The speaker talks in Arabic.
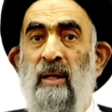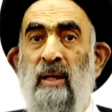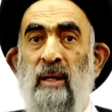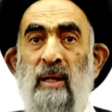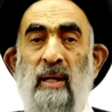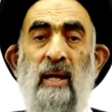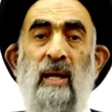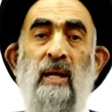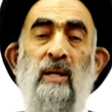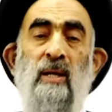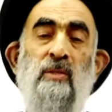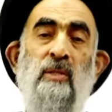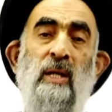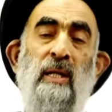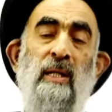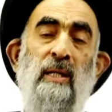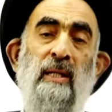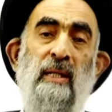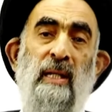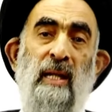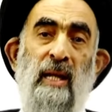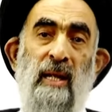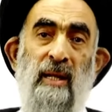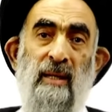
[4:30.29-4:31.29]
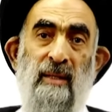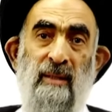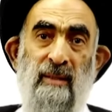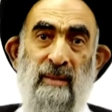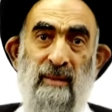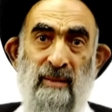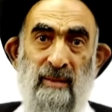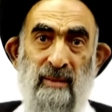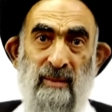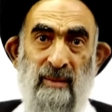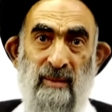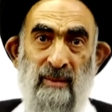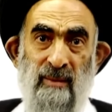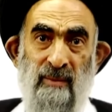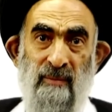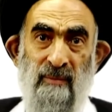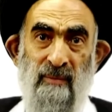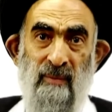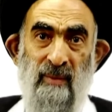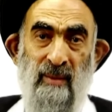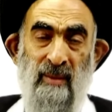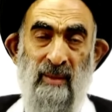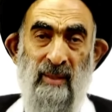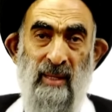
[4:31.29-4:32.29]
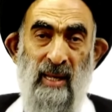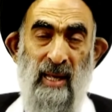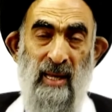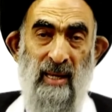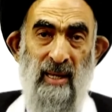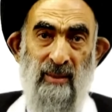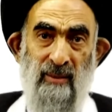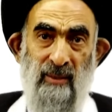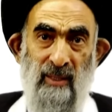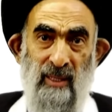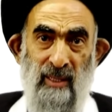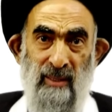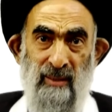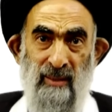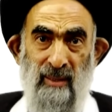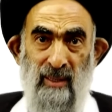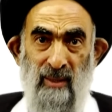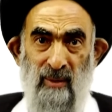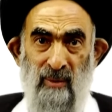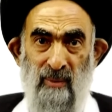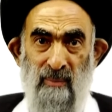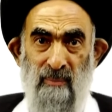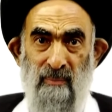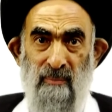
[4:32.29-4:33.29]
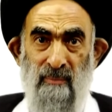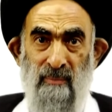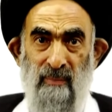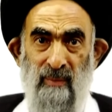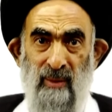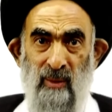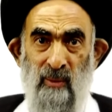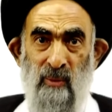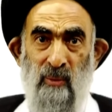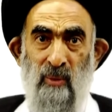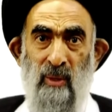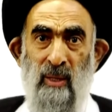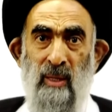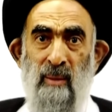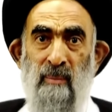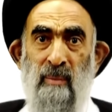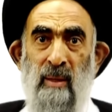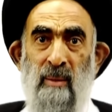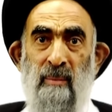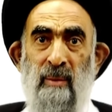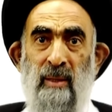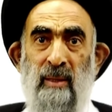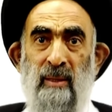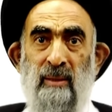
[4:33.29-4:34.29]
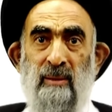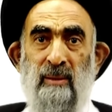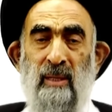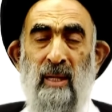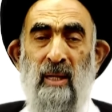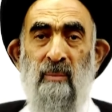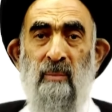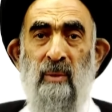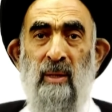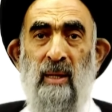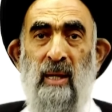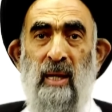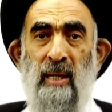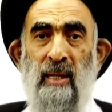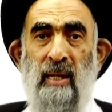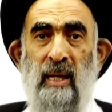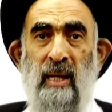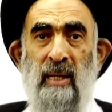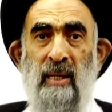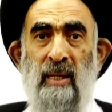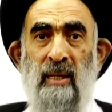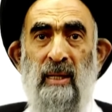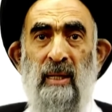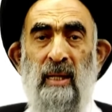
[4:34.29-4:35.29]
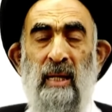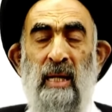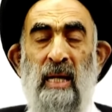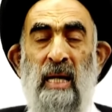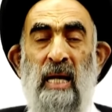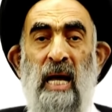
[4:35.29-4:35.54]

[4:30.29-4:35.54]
غير الجيده التي عندهم يقول الامام علي سلام الله عليه